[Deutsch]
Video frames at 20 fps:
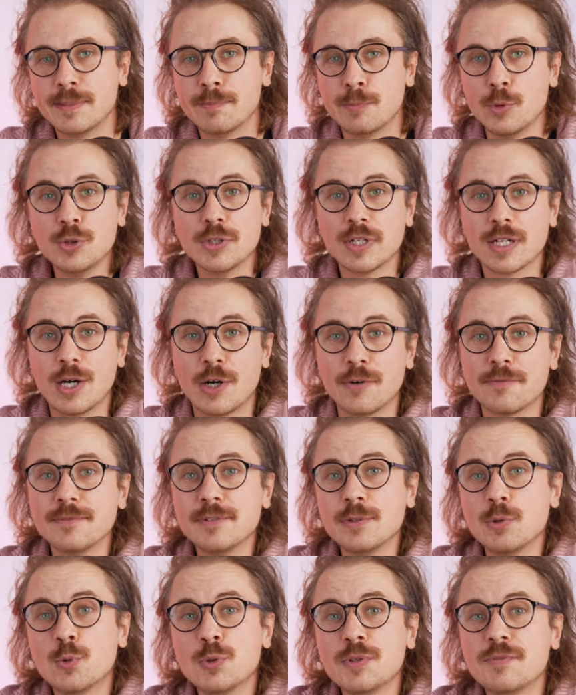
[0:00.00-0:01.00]
die Bühne
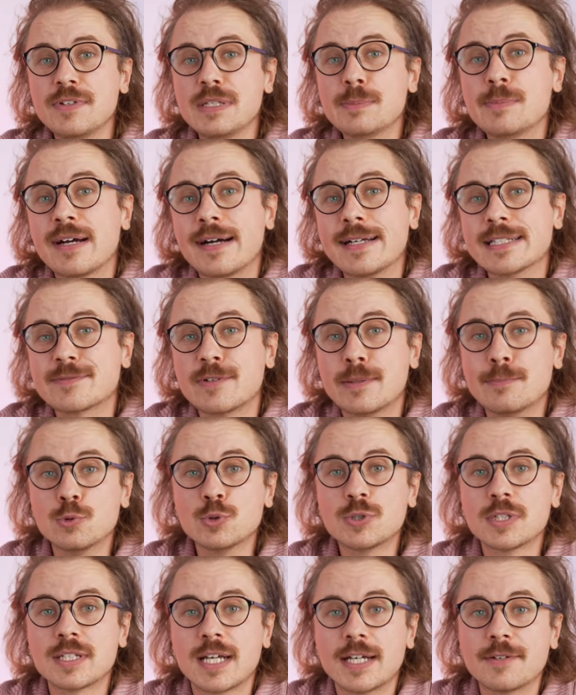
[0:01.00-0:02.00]
gelaufen und wie bereits
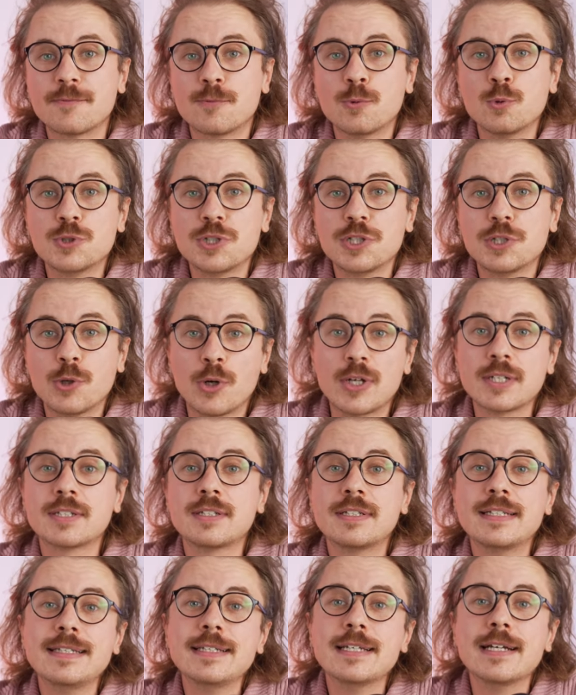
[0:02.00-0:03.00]
vermutet hat Fuji
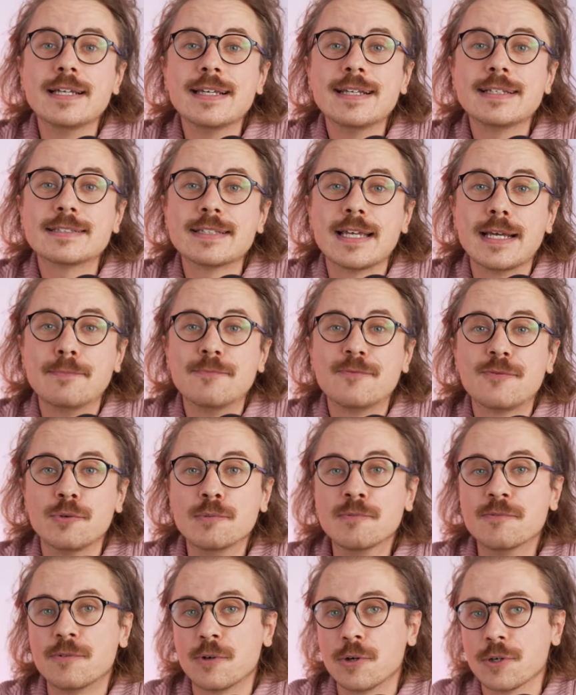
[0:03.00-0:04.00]
dort die
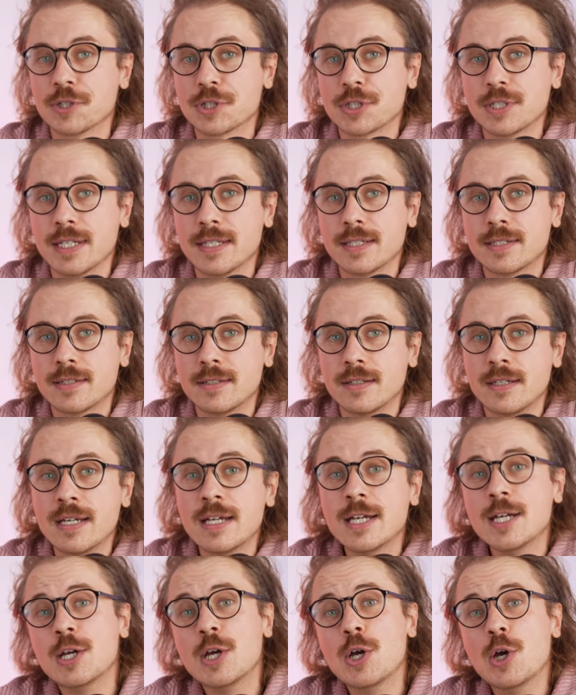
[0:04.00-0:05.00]
XM5 vorgestellt.
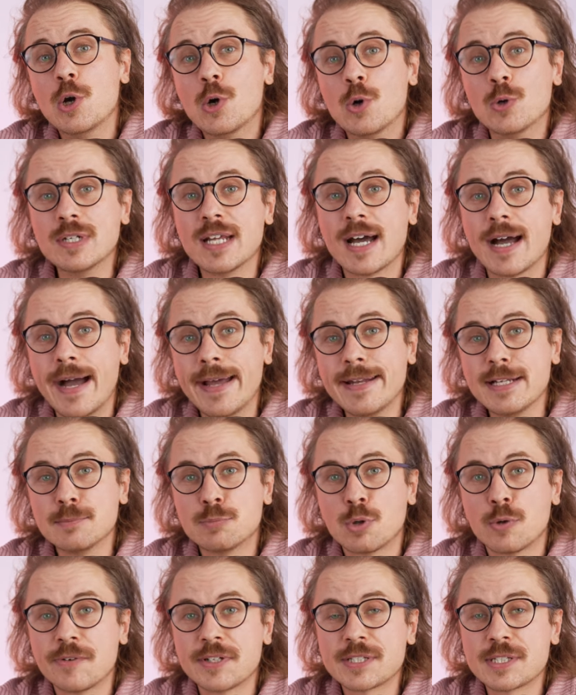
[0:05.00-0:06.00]
Und nach einigen
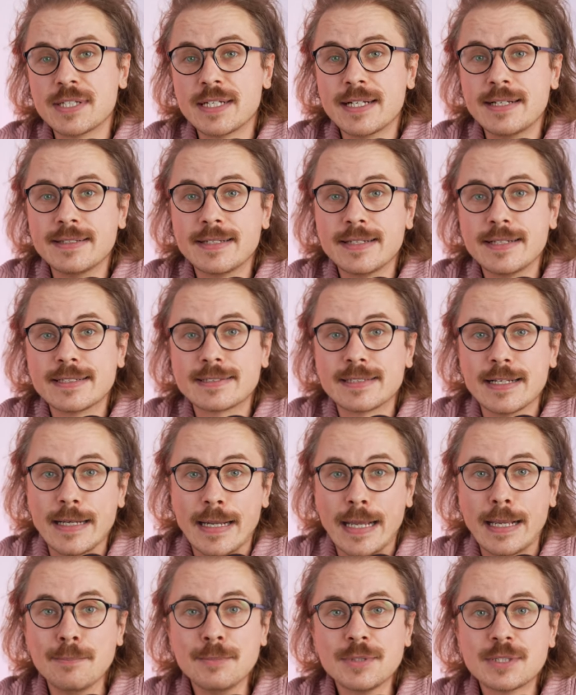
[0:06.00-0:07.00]
professionellen
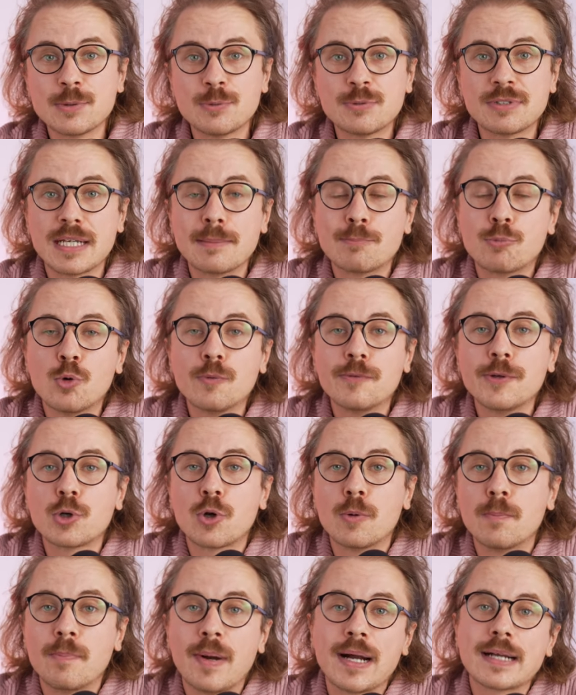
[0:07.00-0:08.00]
DSLMs und der
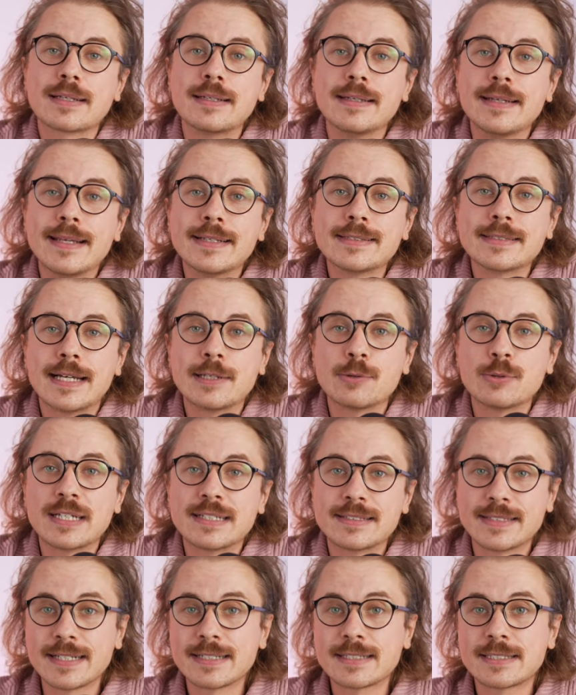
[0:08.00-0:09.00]
profikompakten
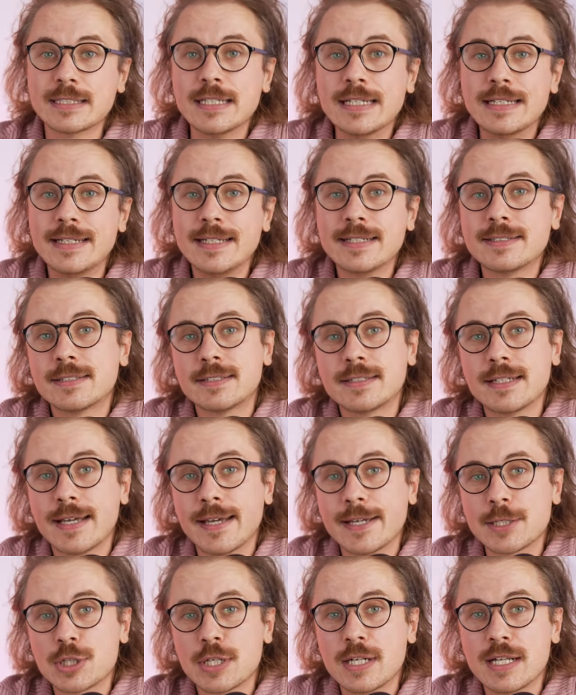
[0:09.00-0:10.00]
X106 legt der
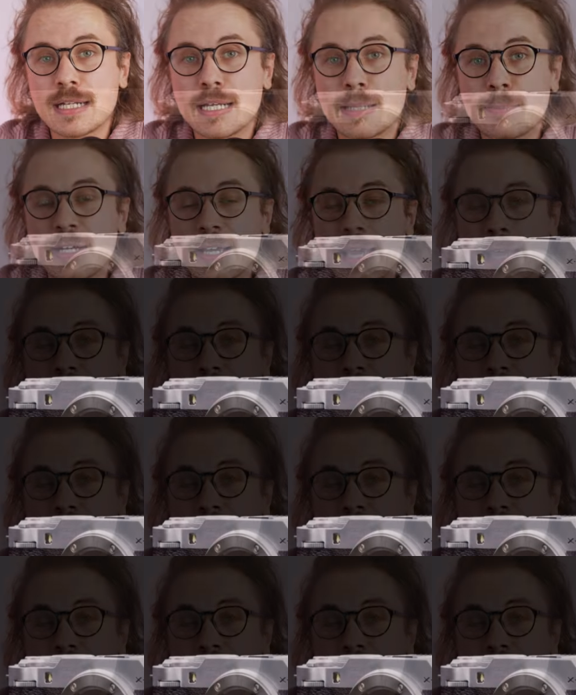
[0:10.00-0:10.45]
Hersteller dabei